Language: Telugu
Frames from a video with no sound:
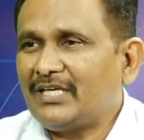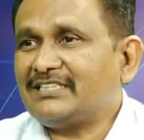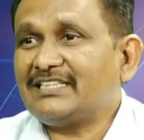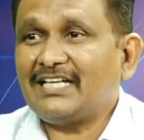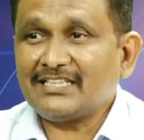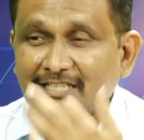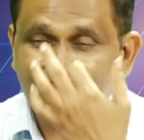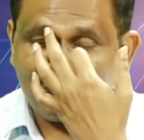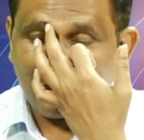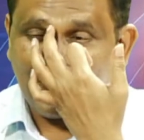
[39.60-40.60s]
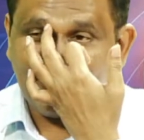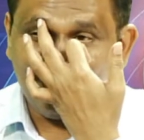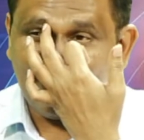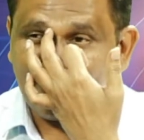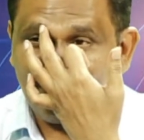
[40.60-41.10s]
ఆ సిద్ధాంతాలతో రాజీ
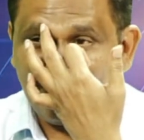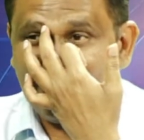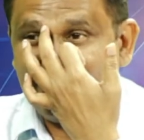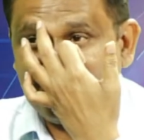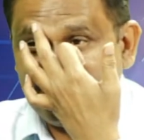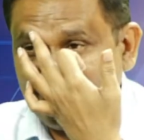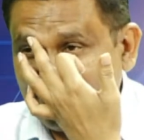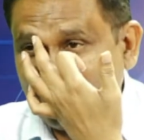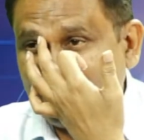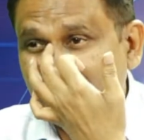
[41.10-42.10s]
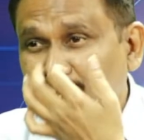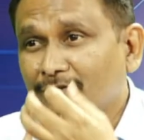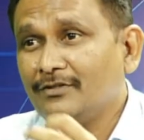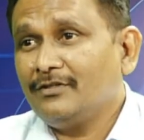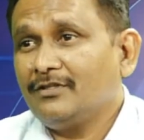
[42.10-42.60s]
పట్టం బిగినైంది అనడానికి కారణం
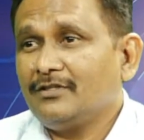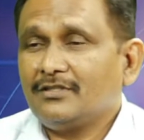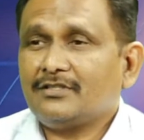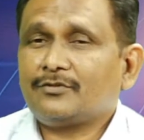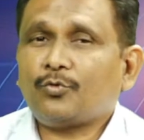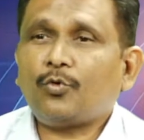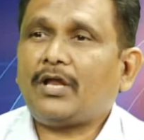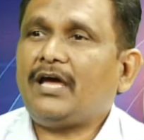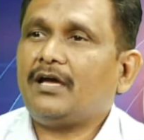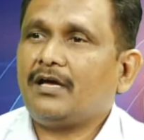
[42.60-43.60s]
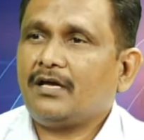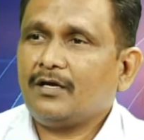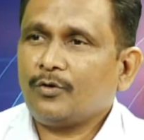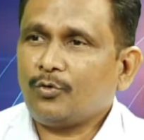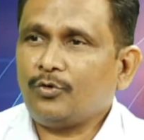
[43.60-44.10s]
కుల
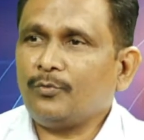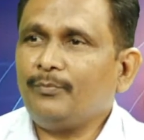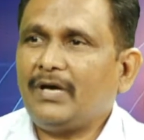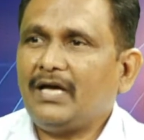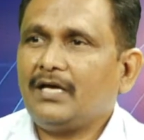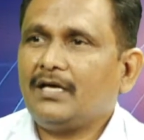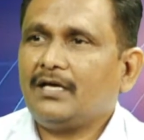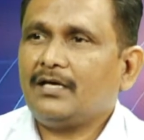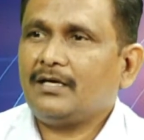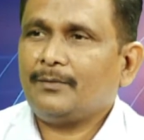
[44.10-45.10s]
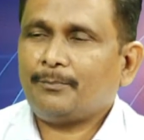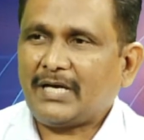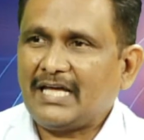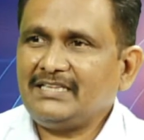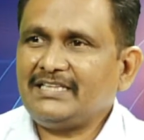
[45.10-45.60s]
కుటుంబ
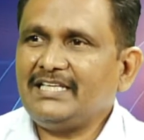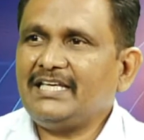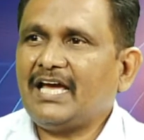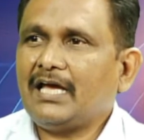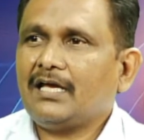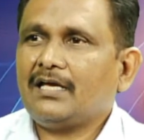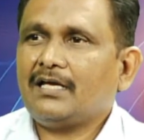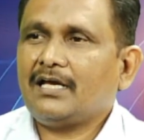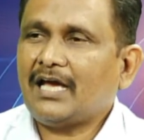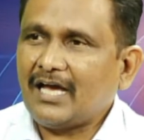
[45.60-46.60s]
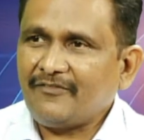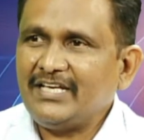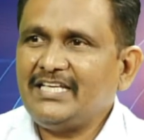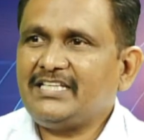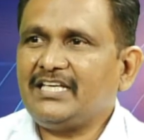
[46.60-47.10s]
ప్రాంతీయ
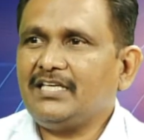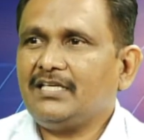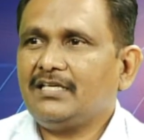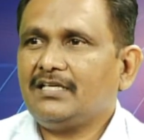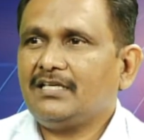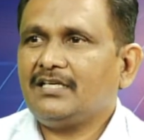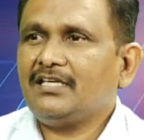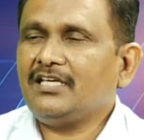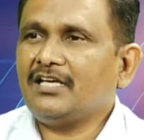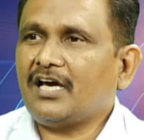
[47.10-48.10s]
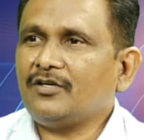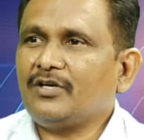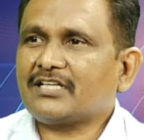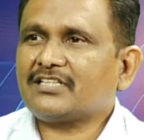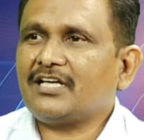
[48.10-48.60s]
అవినీతి ఈ నాలుగు
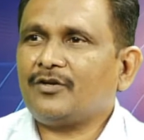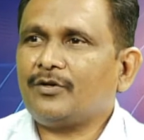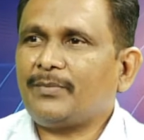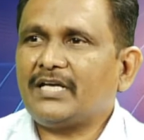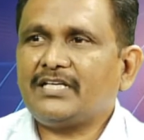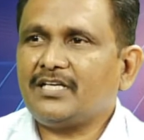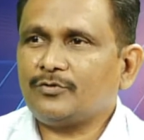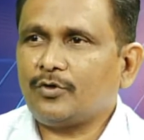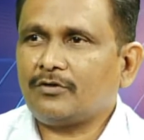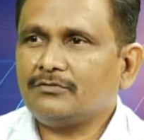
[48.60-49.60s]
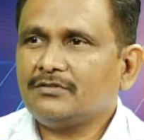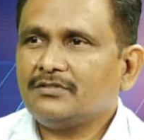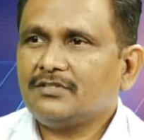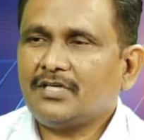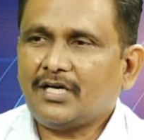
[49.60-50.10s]
లక్షణాలు ఉన్న పార్టీలకు దూరం
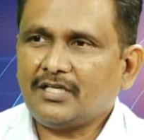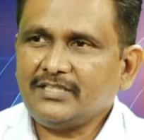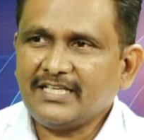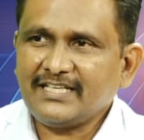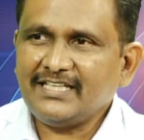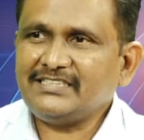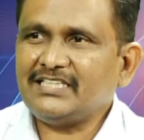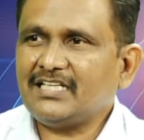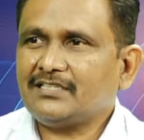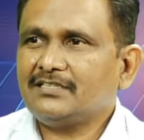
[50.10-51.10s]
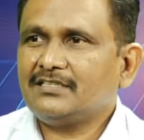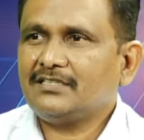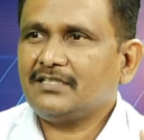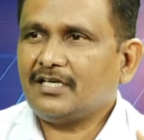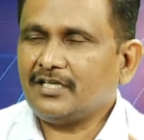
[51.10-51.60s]
అందుకే కేసీఆర్
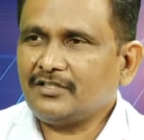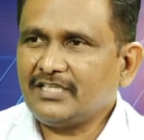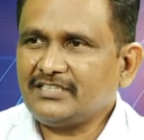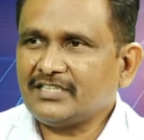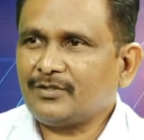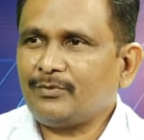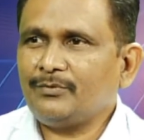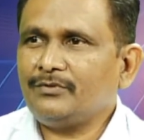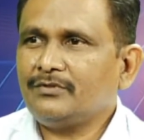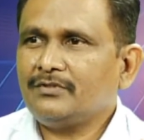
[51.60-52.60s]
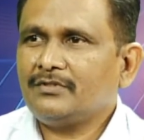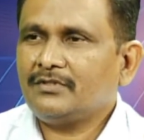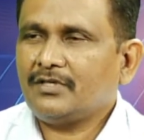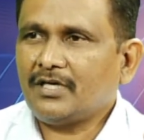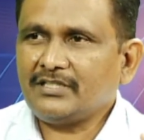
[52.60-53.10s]
అందుకే చంద్రబాబు
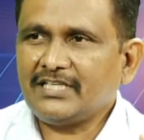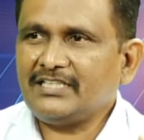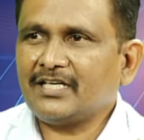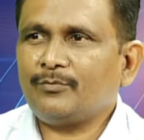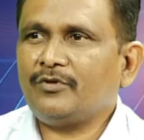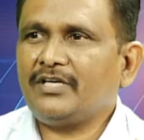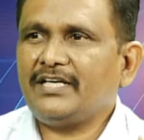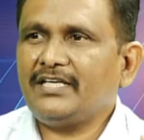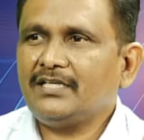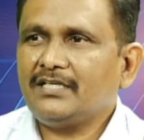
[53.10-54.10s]
అందుకే జగన్మోహన్ రెడ్డి